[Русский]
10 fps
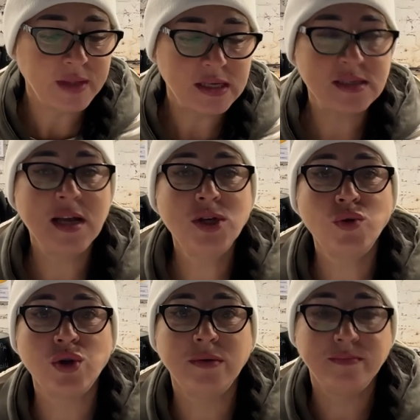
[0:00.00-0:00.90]
Знаешь
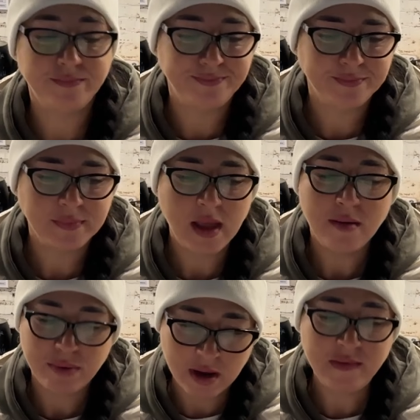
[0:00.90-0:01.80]
уже?
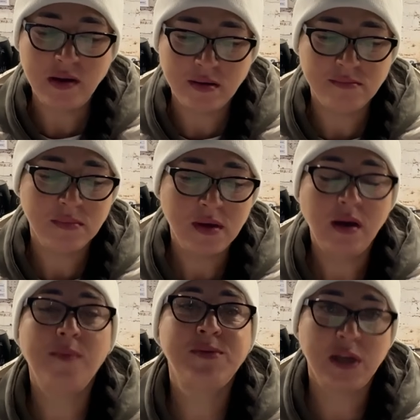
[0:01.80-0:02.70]
Правильно,
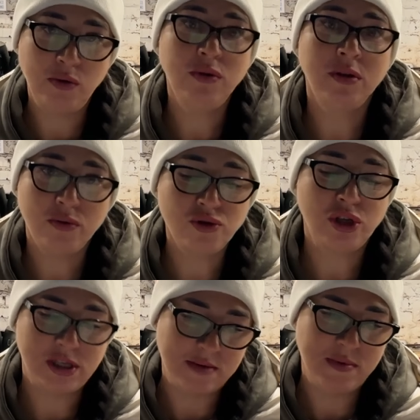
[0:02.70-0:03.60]
абсолютно то же
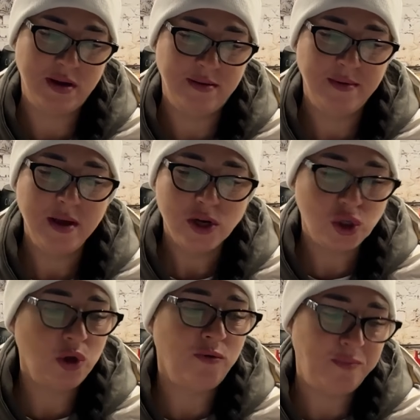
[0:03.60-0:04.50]
самое
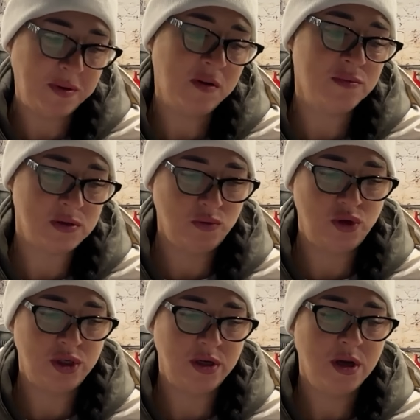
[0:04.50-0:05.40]
что и в первом
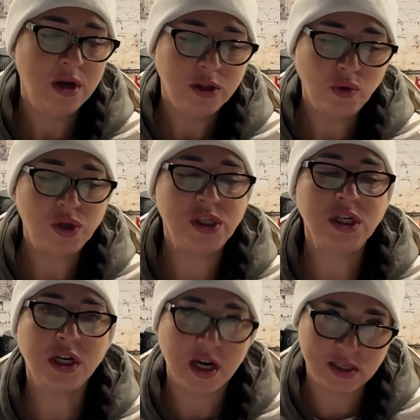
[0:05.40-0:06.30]
случае, то есть
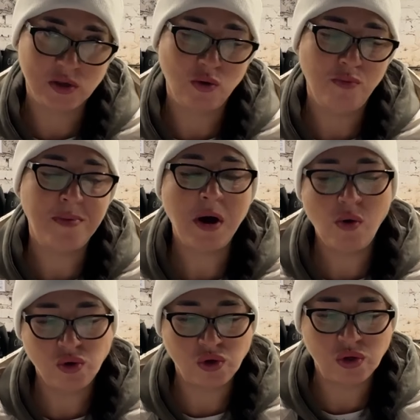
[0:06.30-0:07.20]
техасскую,
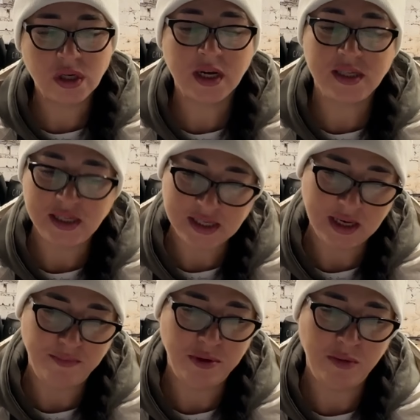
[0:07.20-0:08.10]
похожую на родителей,
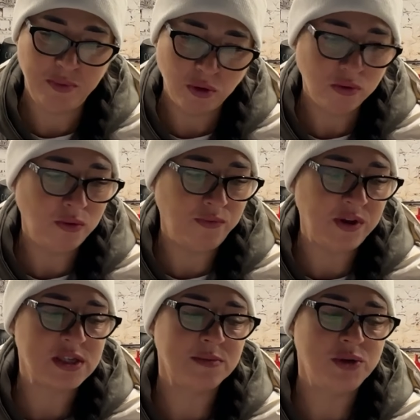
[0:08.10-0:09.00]
перепелку
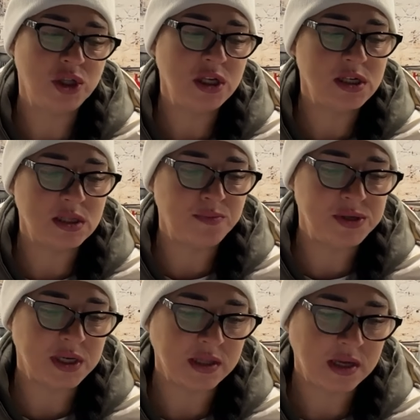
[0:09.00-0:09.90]
весом 450